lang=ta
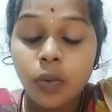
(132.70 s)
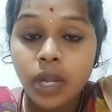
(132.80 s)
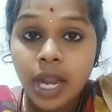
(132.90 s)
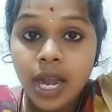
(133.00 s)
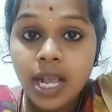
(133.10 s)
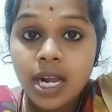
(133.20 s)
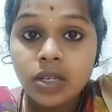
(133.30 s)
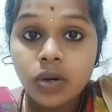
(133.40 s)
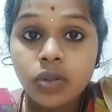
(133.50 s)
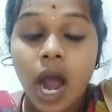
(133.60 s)
ஒரு எண்ணங்கள்
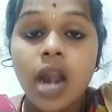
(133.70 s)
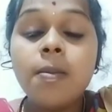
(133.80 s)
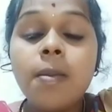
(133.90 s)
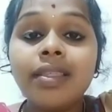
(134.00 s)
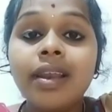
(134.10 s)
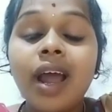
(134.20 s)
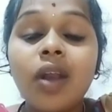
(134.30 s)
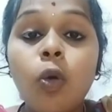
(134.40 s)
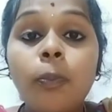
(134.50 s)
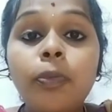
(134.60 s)
இருந்தாலும் அதற்கான
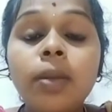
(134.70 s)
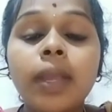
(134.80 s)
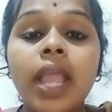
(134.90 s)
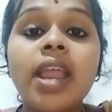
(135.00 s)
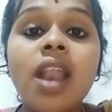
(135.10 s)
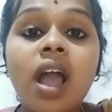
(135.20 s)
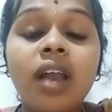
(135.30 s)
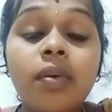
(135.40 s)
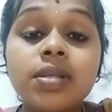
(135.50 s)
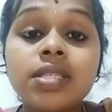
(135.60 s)
ஒப்புரிமையை
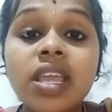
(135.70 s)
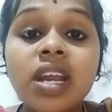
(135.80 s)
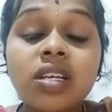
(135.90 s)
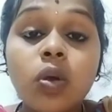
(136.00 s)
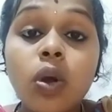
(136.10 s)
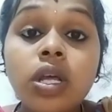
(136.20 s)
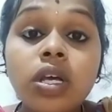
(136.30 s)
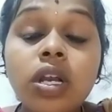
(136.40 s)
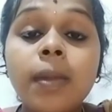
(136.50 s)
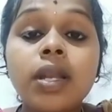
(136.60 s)
நாங்கள் விவசாயிகளுக்கு
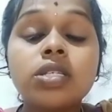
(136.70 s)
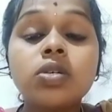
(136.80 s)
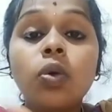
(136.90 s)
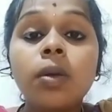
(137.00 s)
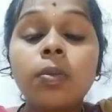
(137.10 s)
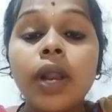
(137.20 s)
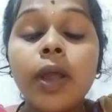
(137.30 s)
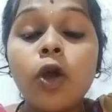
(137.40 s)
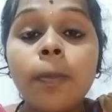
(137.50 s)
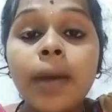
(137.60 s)
கொடுக்கிறோம் என்று ஒரு முறை
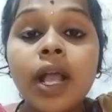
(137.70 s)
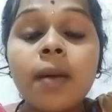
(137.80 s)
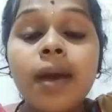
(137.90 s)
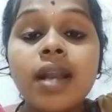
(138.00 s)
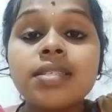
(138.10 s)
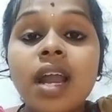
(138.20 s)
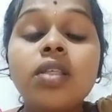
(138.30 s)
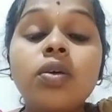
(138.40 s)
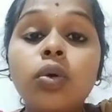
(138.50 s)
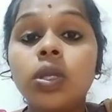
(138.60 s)
ஒரு பக்கம்
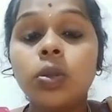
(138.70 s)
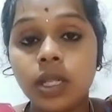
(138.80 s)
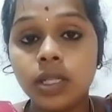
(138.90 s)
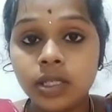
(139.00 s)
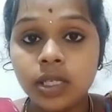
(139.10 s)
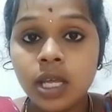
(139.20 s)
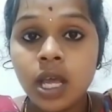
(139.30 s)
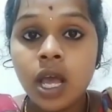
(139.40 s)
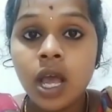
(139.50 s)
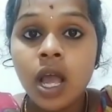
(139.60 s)
அரசானது கூறியுள்ளது
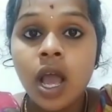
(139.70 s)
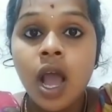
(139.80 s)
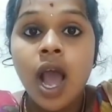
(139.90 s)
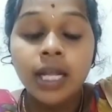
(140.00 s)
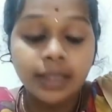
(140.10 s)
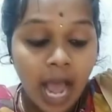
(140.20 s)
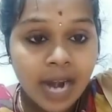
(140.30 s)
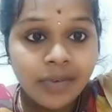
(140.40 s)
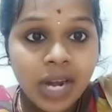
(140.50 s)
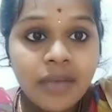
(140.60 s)

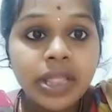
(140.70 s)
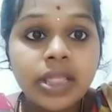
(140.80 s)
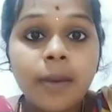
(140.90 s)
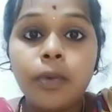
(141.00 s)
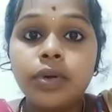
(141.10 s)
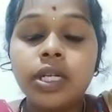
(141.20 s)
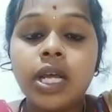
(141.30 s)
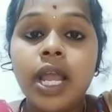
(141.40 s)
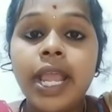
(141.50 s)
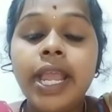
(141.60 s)
தான் விளைவித்த
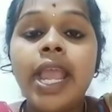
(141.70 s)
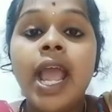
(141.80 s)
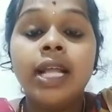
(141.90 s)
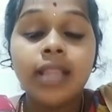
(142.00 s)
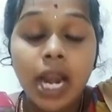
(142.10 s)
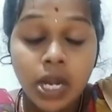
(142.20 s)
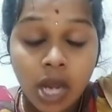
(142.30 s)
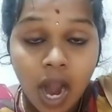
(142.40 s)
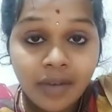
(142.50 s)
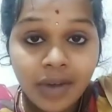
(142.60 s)
பொருட்களை
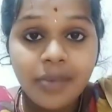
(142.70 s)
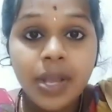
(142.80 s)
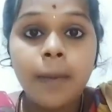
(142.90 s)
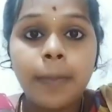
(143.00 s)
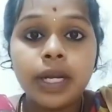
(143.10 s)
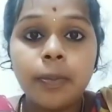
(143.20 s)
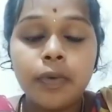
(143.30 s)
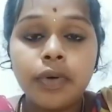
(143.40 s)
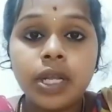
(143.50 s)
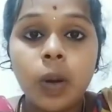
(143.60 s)
தன்னால் விளைவிக்கப்பட்ட
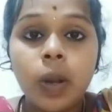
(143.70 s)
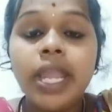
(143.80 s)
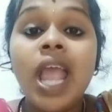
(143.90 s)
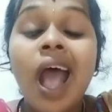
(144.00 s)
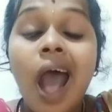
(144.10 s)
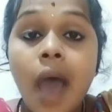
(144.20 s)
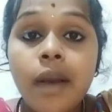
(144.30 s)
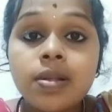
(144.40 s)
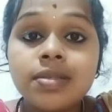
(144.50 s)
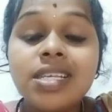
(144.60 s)
பொருட்களை
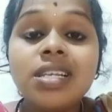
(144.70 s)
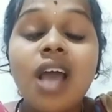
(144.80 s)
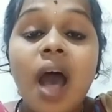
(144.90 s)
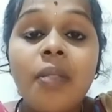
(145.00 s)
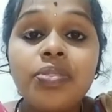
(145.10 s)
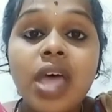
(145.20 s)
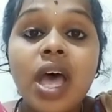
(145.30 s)
அரசின் அந்த